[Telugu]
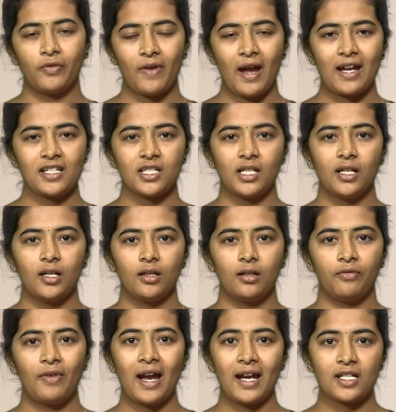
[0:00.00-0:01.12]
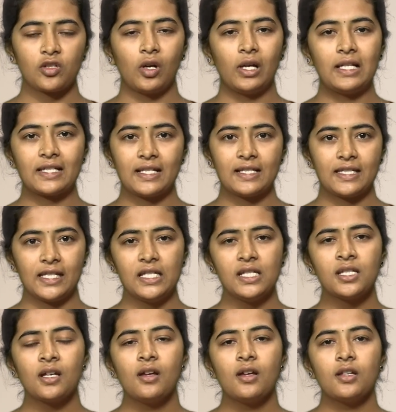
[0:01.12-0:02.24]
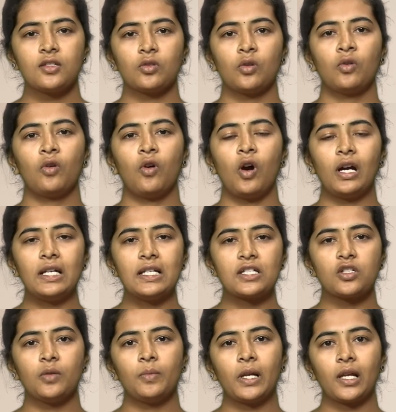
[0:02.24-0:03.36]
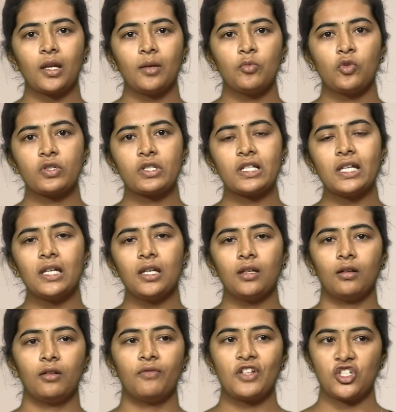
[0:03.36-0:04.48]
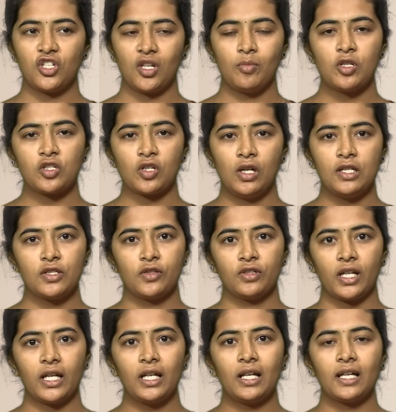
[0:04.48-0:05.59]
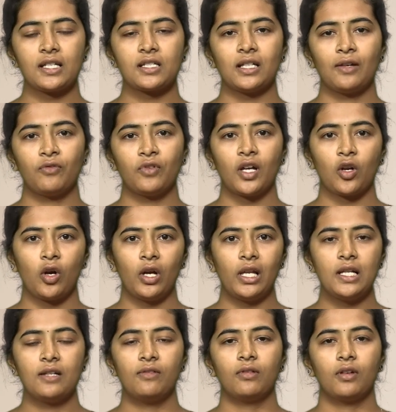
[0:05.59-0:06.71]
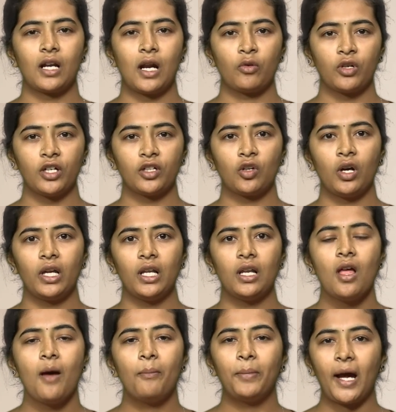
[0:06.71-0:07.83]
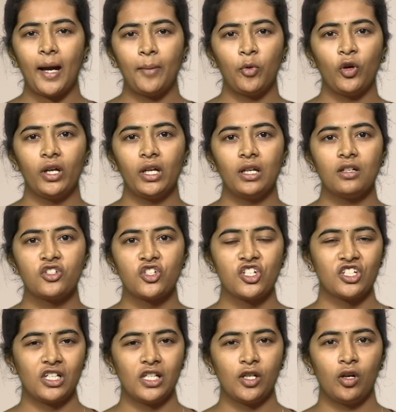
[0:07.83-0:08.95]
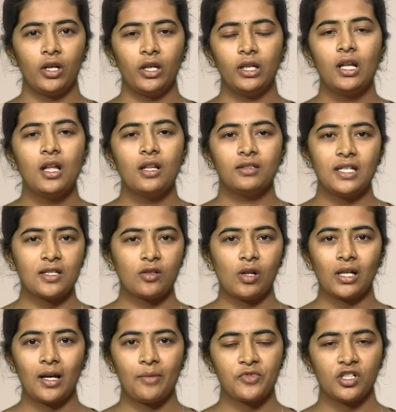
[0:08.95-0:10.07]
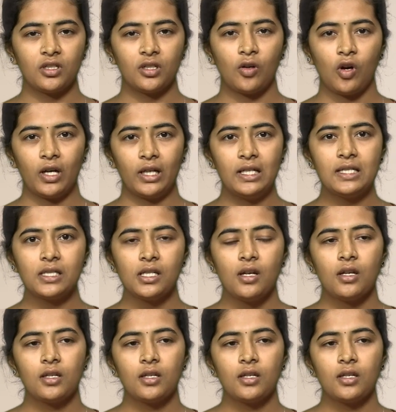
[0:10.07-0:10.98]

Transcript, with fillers: ఫ్యాట్స్ అండ్ ఫ్యాట్స్ ఆయిల్స్ అండ్ సీడ్స్ సో ఆయిల్స్లో మనకి మోస్ట్లీ వెజిటేబుల్స్ ఆయిల్స్ ఉంటాయి లైక్ సన్ఫ్లవర్ ఆయిల్ గ్రౌండ్నట్ ఆయిల్ పామ్ ఆయిల్ జింజలీ ఆయిల్ దీస్ ఆల్ కమ్స్ అండ్ ఆయిల్స్